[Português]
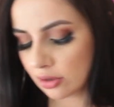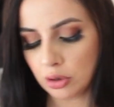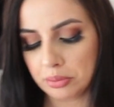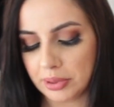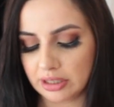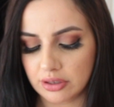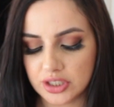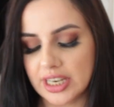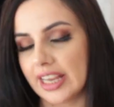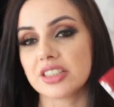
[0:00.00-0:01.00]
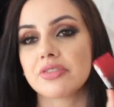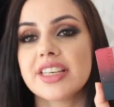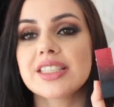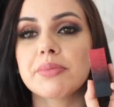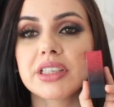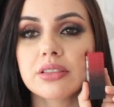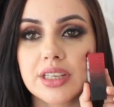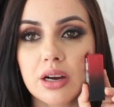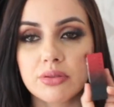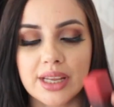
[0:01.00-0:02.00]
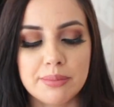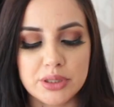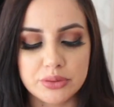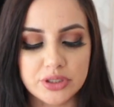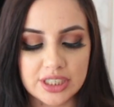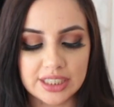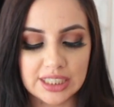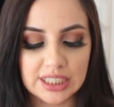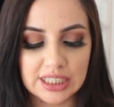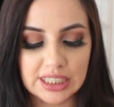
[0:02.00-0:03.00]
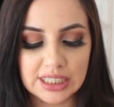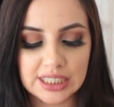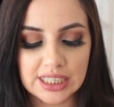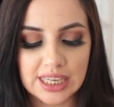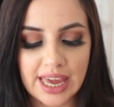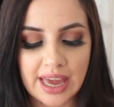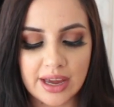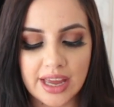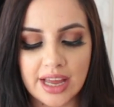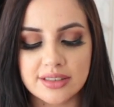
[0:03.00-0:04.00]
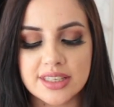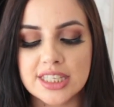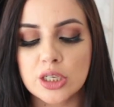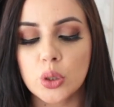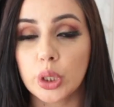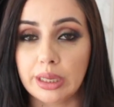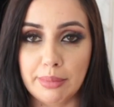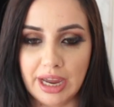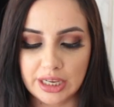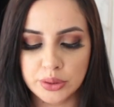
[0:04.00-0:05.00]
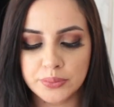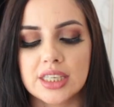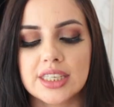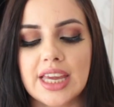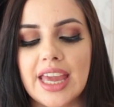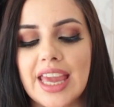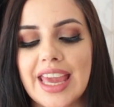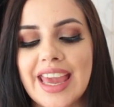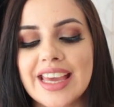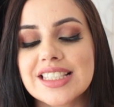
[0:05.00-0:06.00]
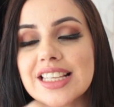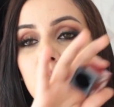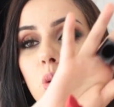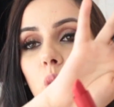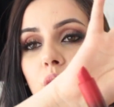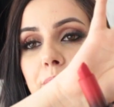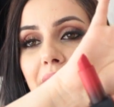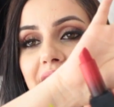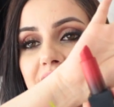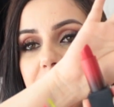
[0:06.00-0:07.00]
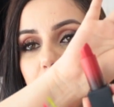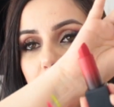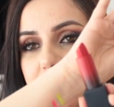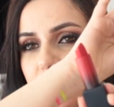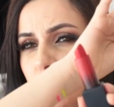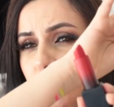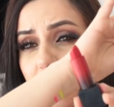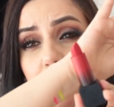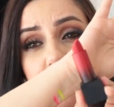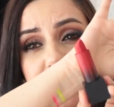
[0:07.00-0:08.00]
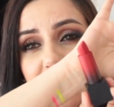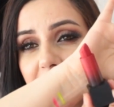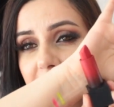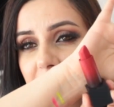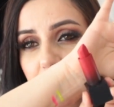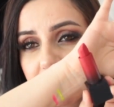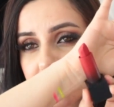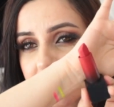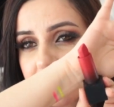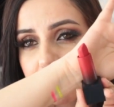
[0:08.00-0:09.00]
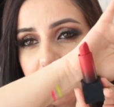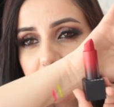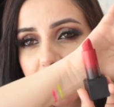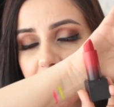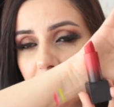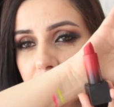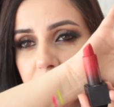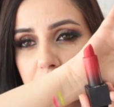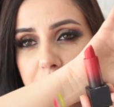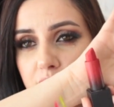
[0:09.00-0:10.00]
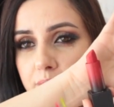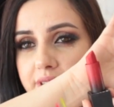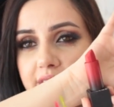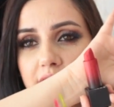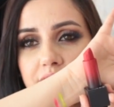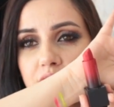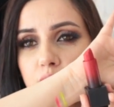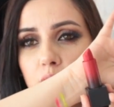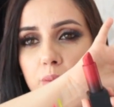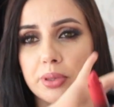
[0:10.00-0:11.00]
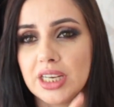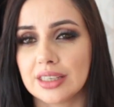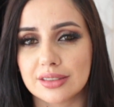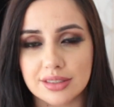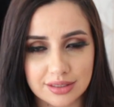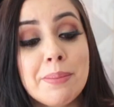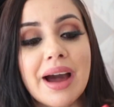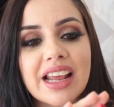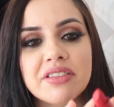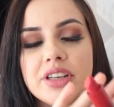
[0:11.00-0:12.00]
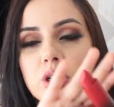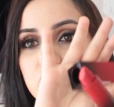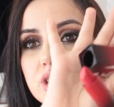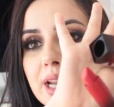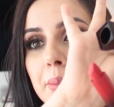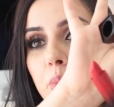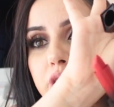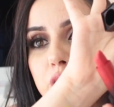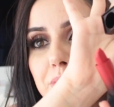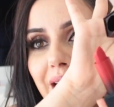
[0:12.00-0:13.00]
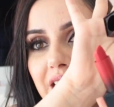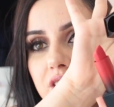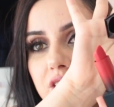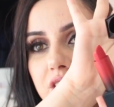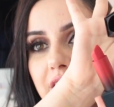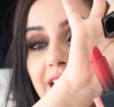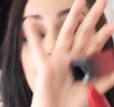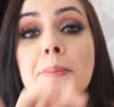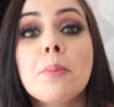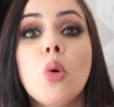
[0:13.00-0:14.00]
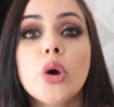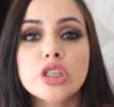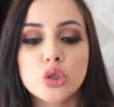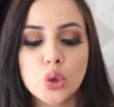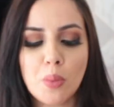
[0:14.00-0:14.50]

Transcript: que eu comprei no Outlet foi esse batom da Huda Beauty aqui, que é, é 5 de maio, que é essa cor maravilhosa, acho que eu já mostrei ele aqui pra vocês também no canal, gente, mas como isso aqui é um vídeo de comprinhas, é maravilhoso, ele é muito mate, ele é muito